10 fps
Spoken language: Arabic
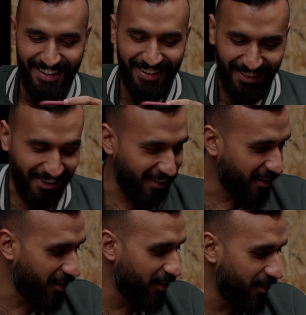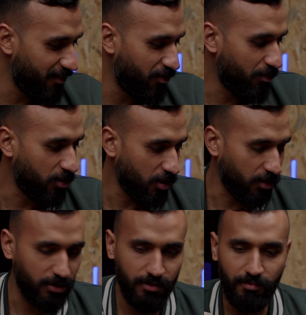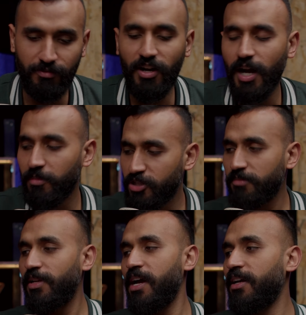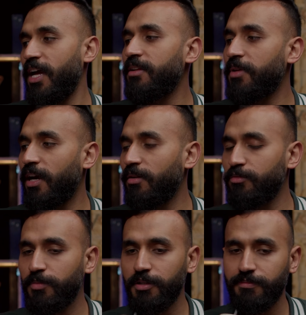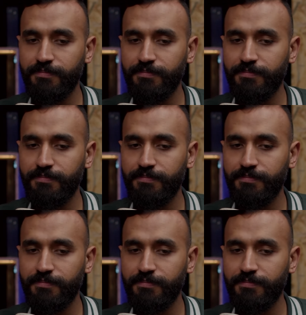اه كان في ماتشات بتفرج على ماتشات من الاخر يعني من على الموبايل